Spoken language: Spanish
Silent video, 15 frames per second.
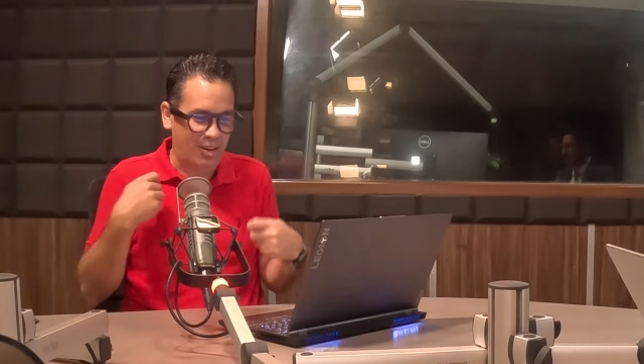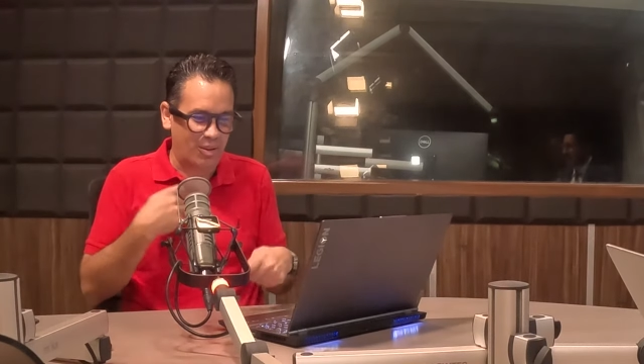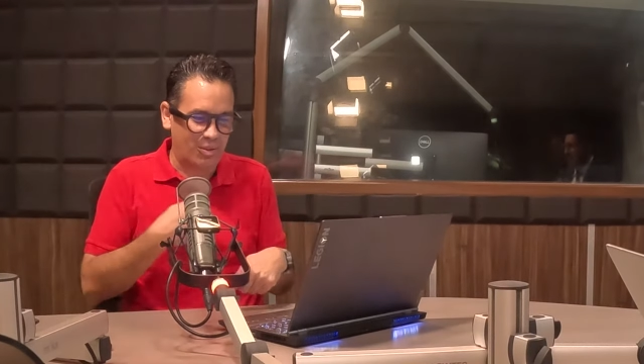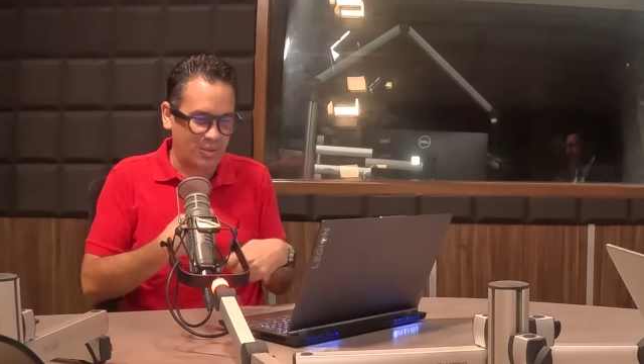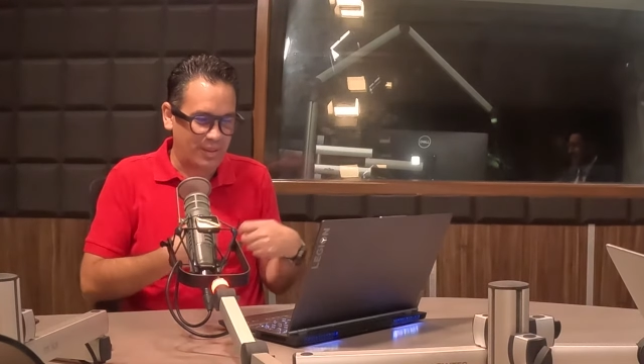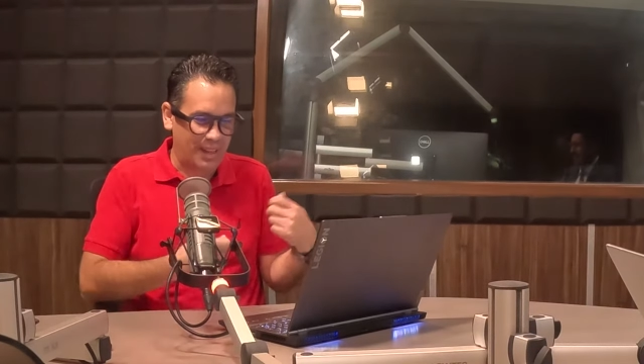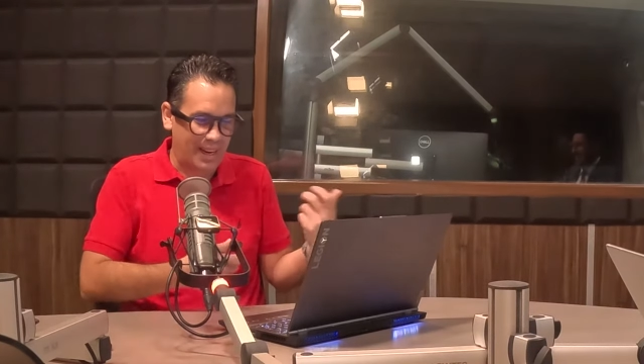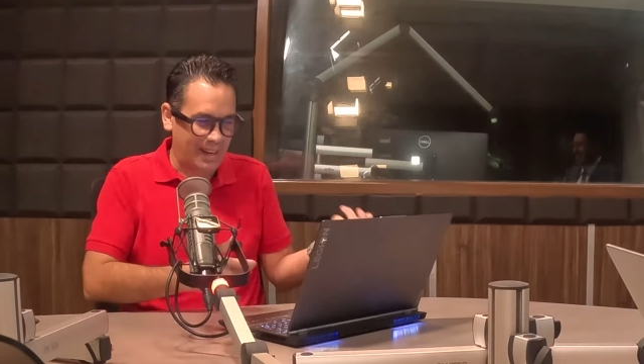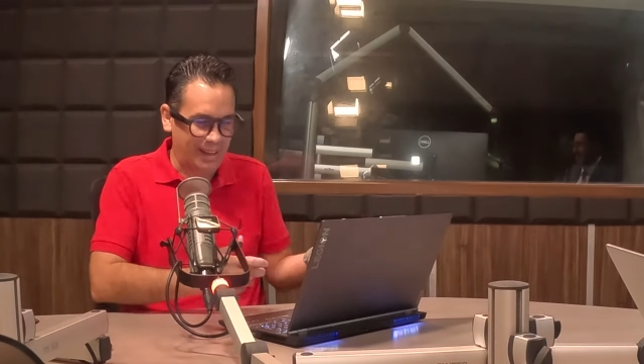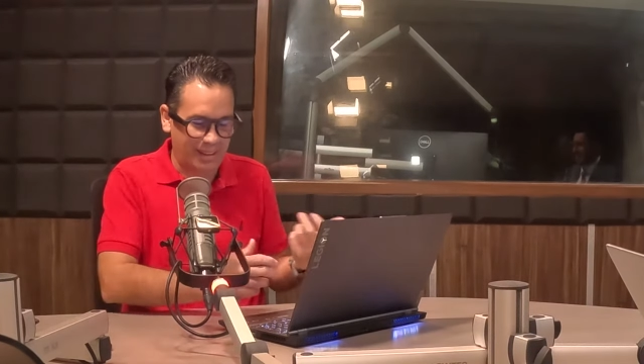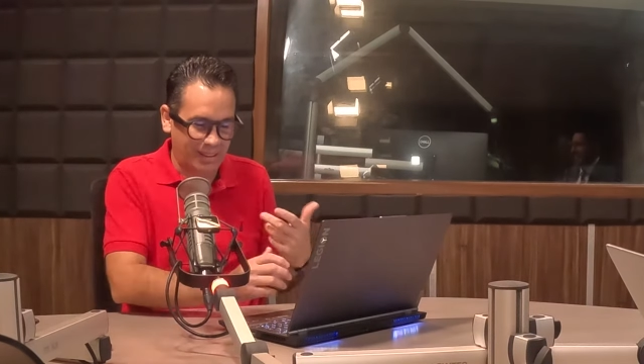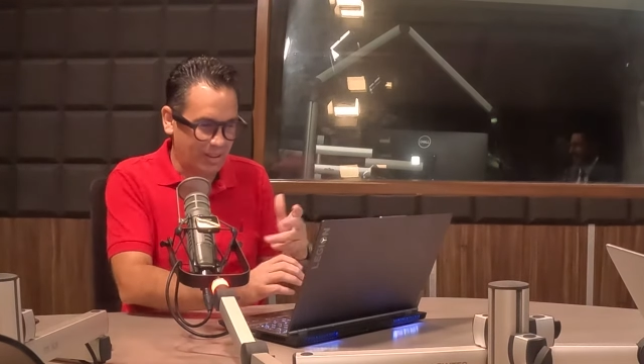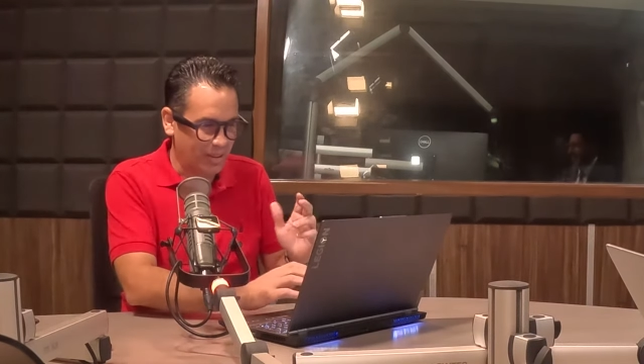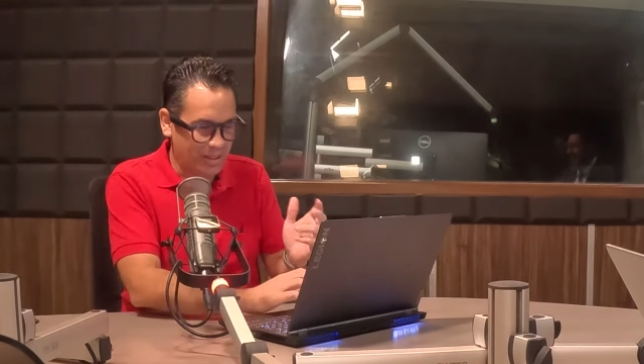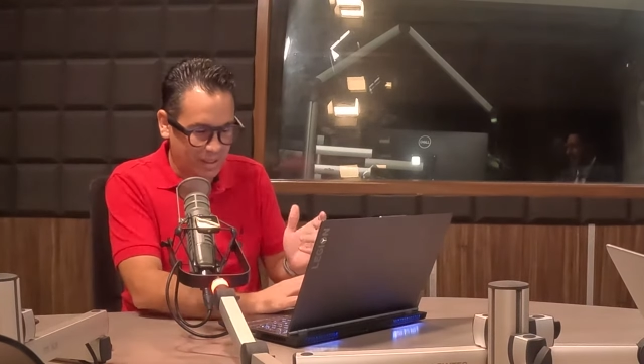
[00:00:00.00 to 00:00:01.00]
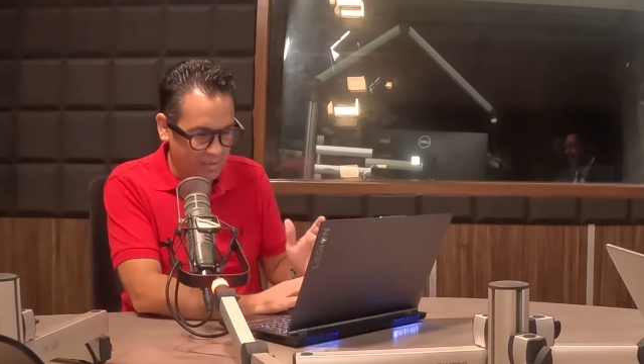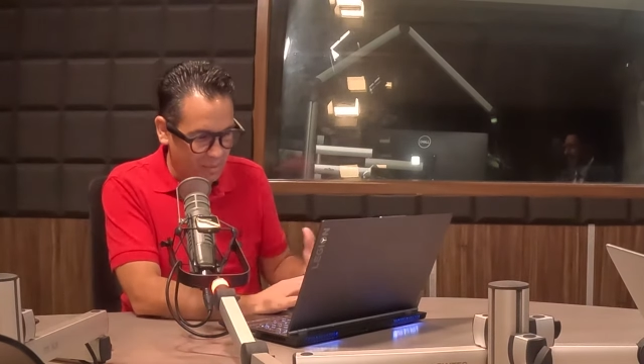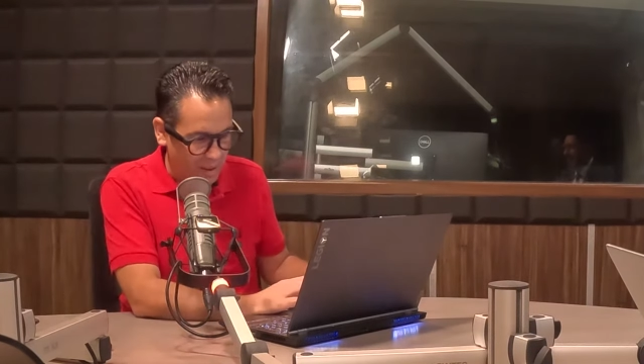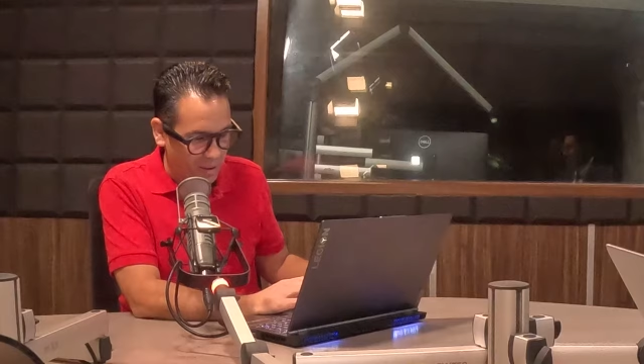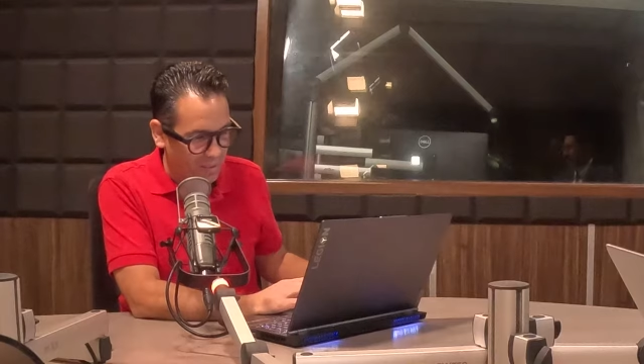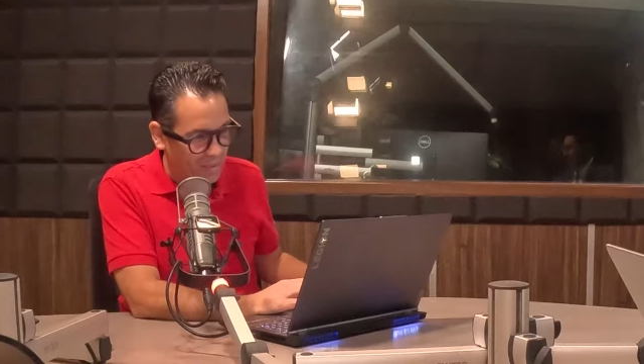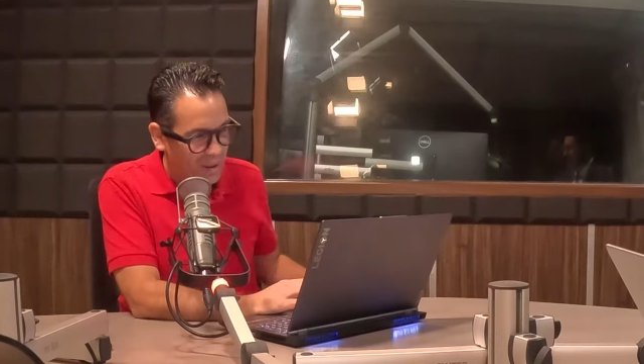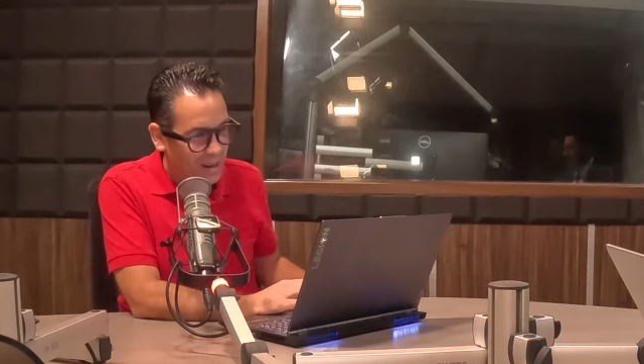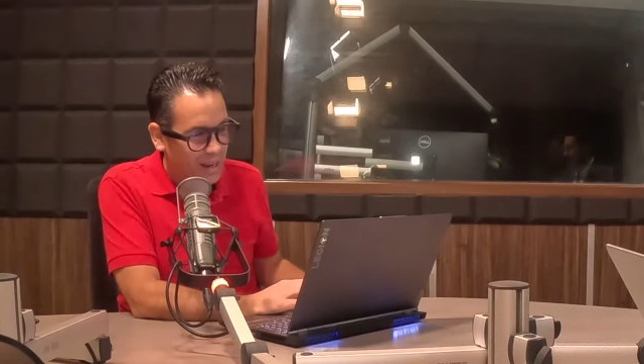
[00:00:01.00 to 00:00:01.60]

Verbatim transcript: con un traje, entonces bueno.